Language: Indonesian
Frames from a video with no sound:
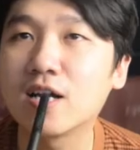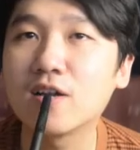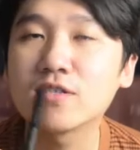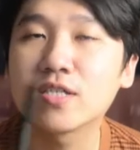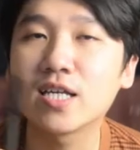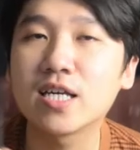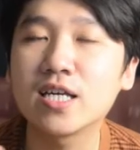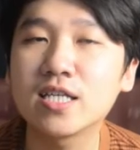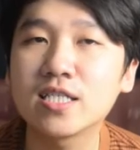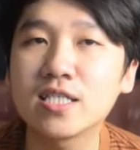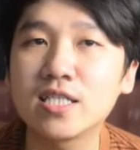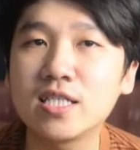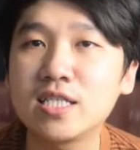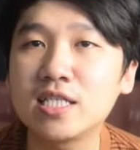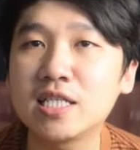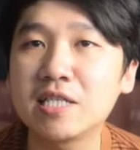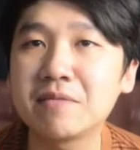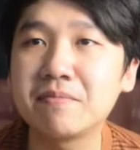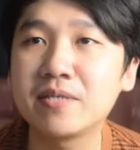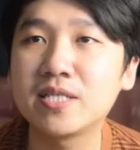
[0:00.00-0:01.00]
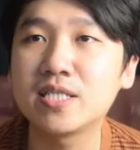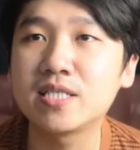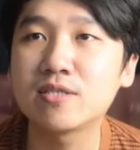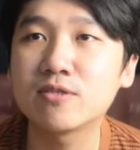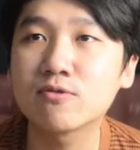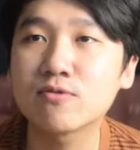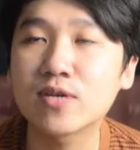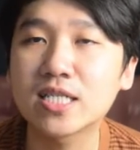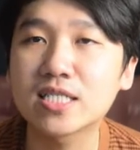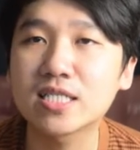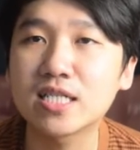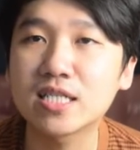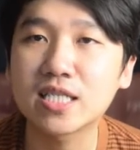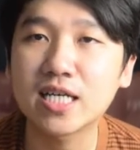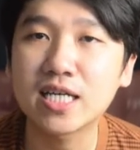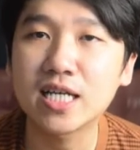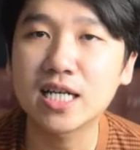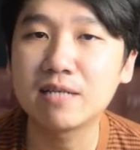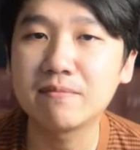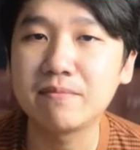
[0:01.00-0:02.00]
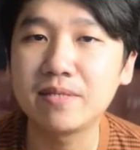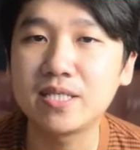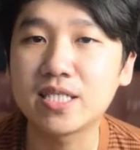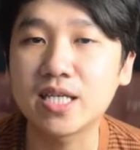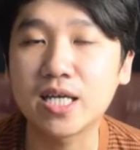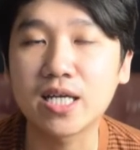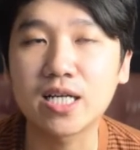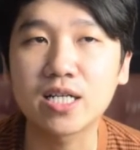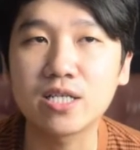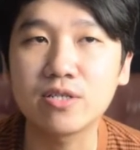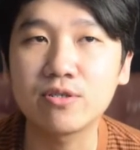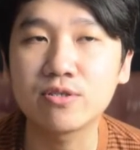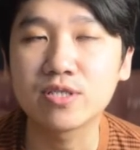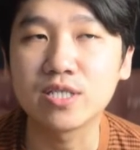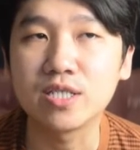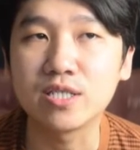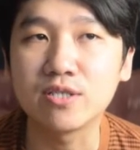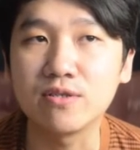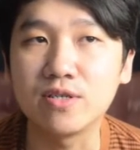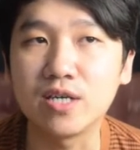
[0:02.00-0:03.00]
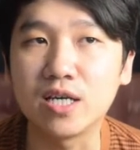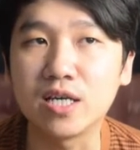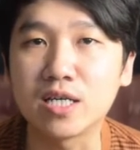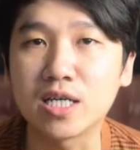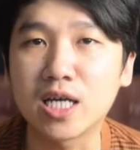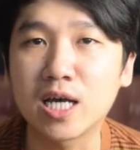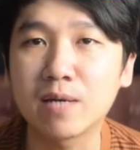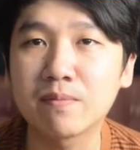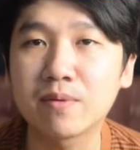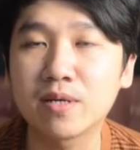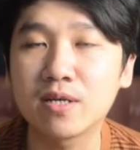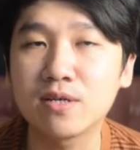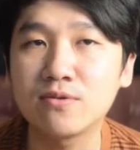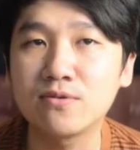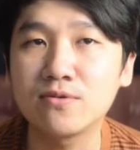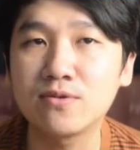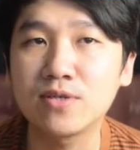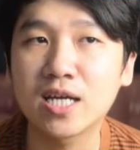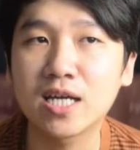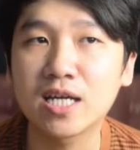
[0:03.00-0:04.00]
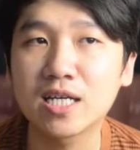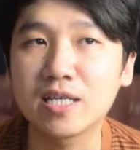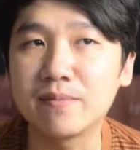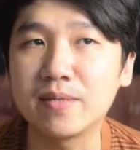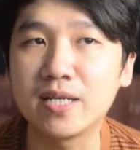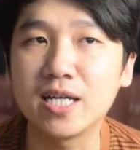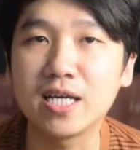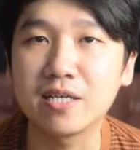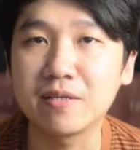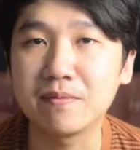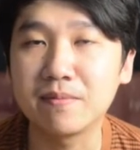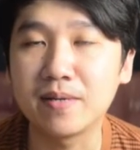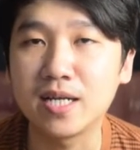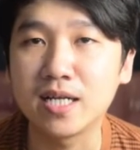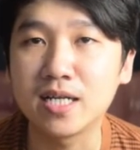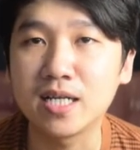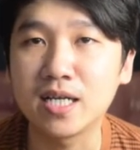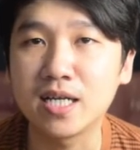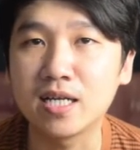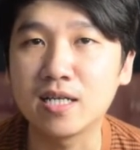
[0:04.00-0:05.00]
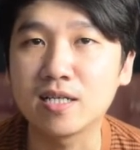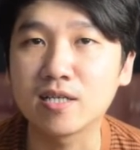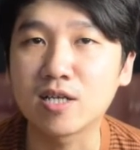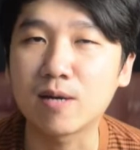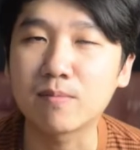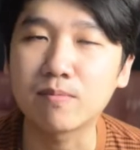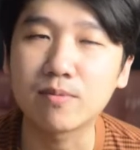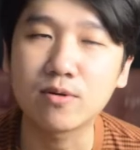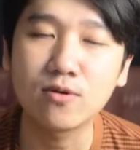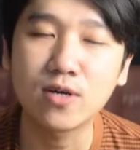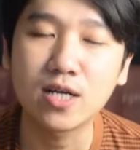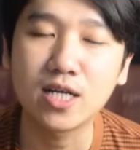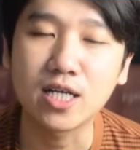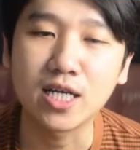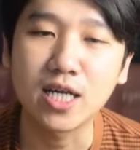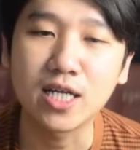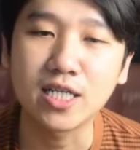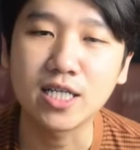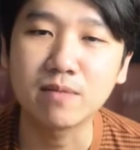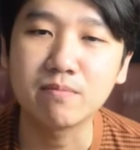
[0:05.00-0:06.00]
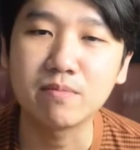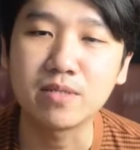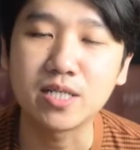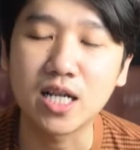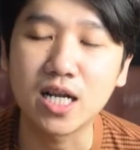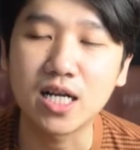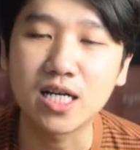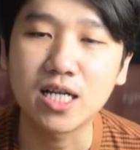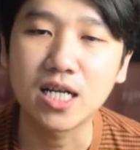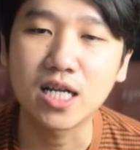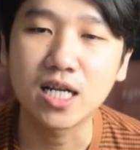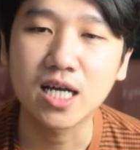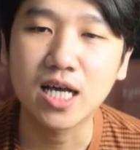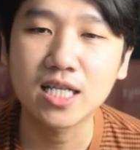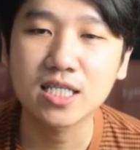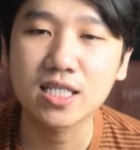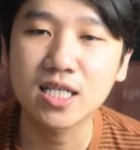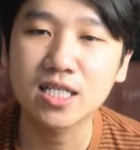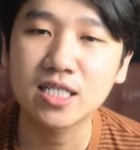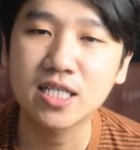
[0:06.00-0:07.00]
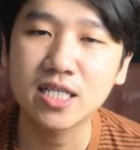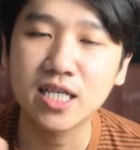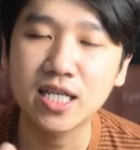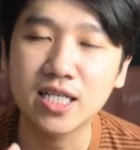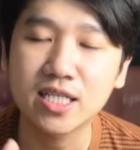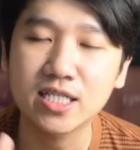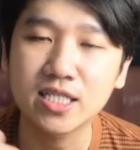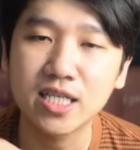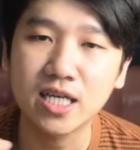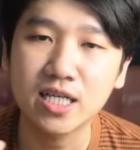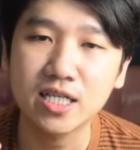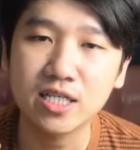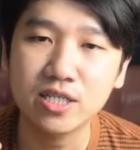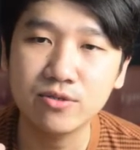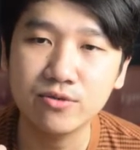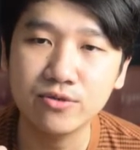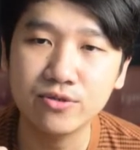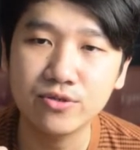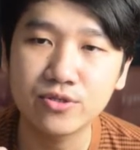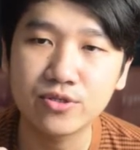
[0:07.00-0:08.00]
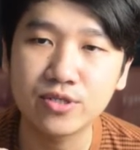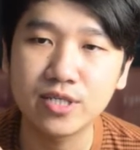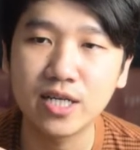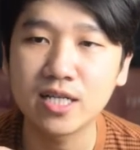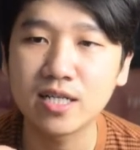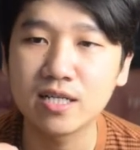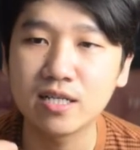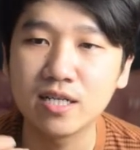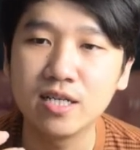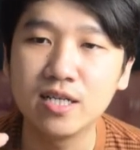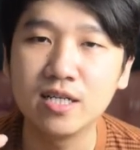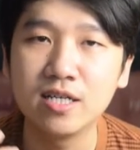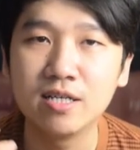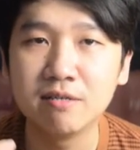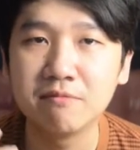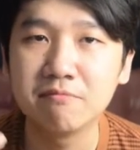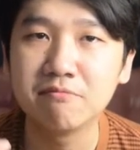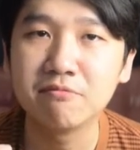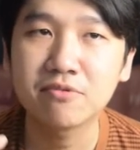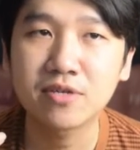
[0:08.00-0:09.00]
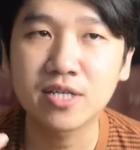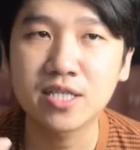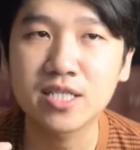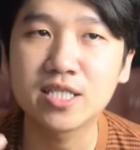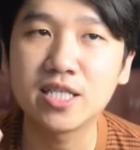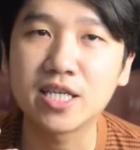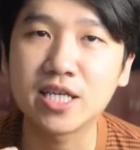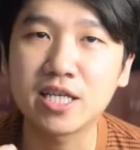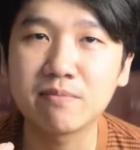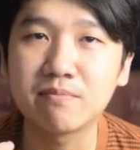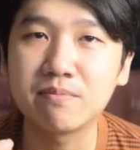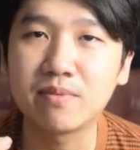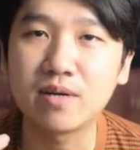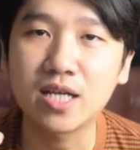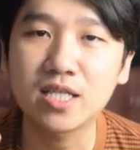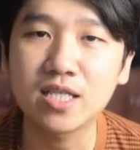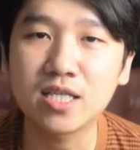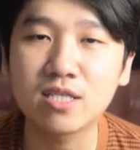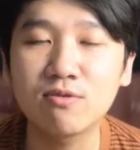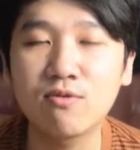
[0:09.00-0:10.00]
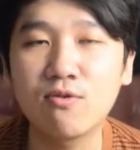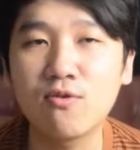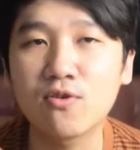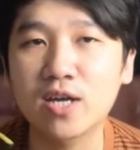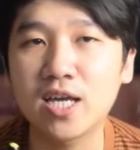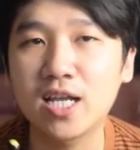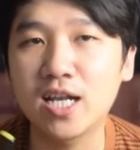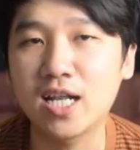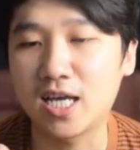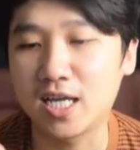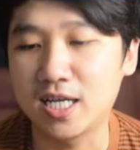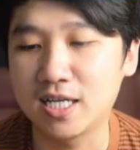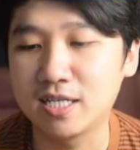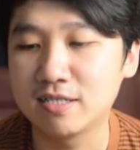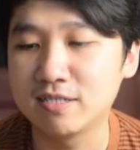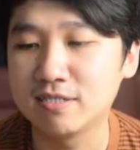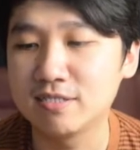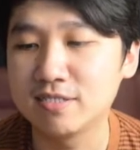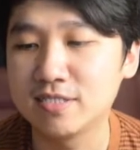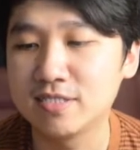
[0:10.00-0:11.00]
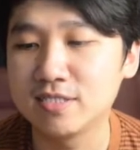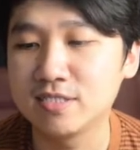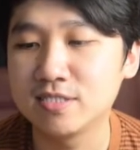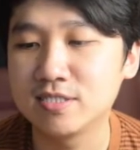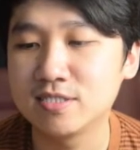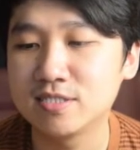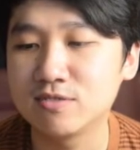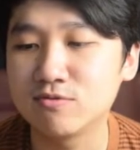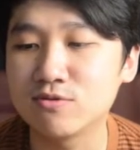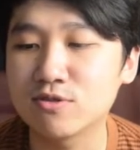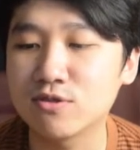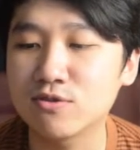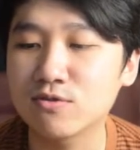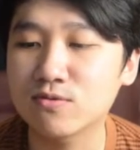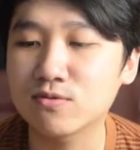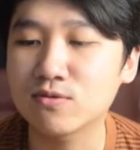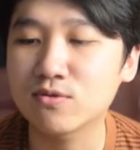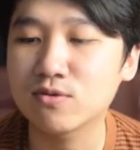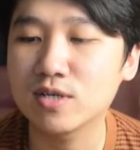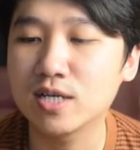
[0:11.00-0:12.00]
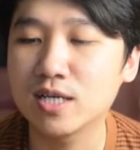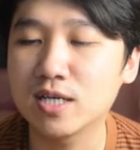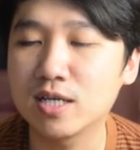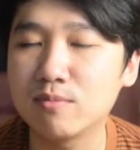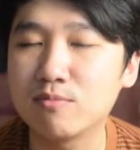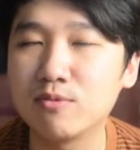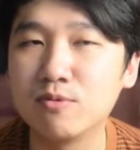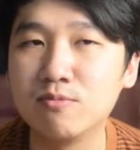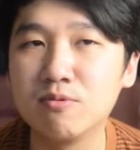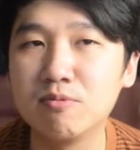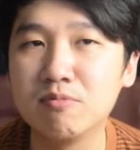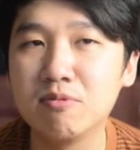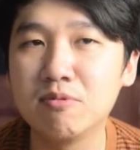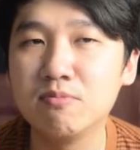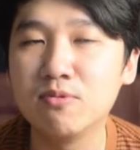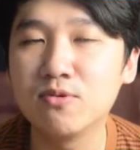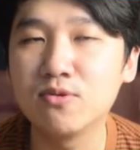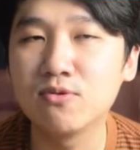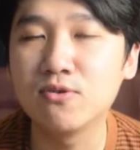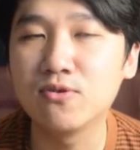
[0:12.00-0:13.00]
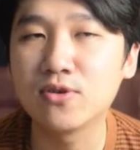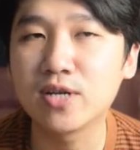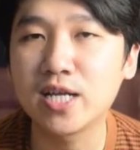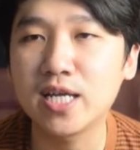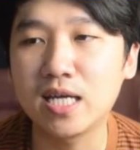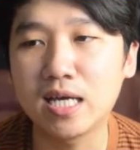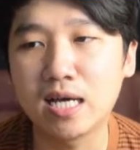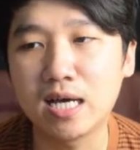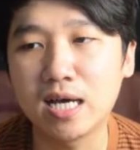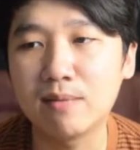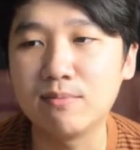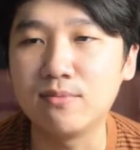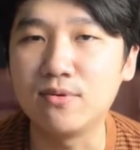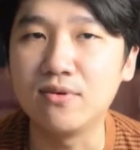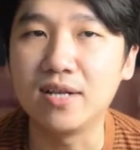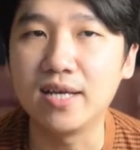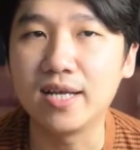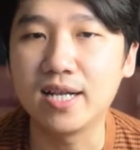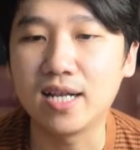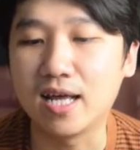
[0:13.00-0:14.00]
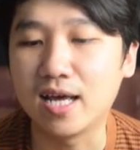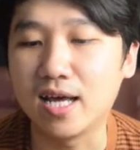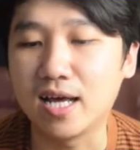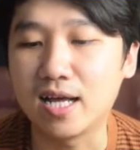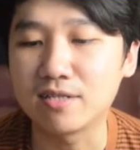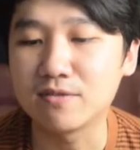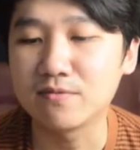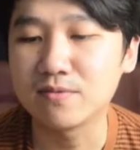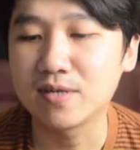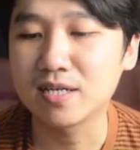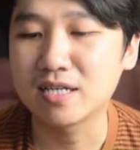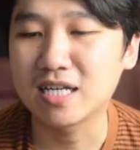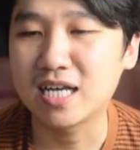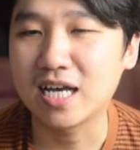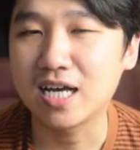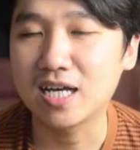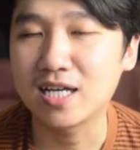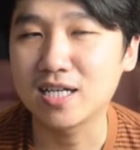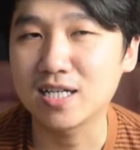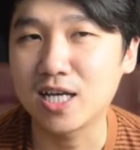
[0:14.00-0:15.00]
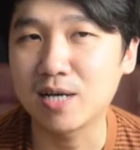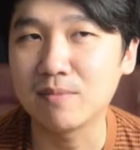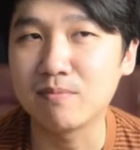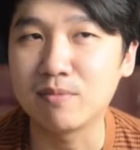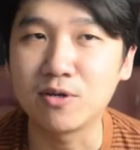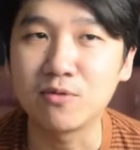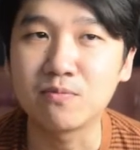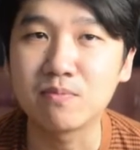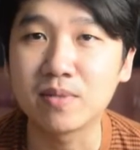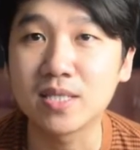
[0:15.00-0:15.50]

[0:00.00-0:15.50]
kalau saya sih lebih suka cerita yang lebih serius gitu ya nggak perlu yang gimana gimana nggak perlu adegan yang berdarah darah asal ceritanya serius dan mungkin sedikit berat itu oke okay lah untuk uh, bumbu-bumbu gore ya boleh lah cuma nggak nggak menu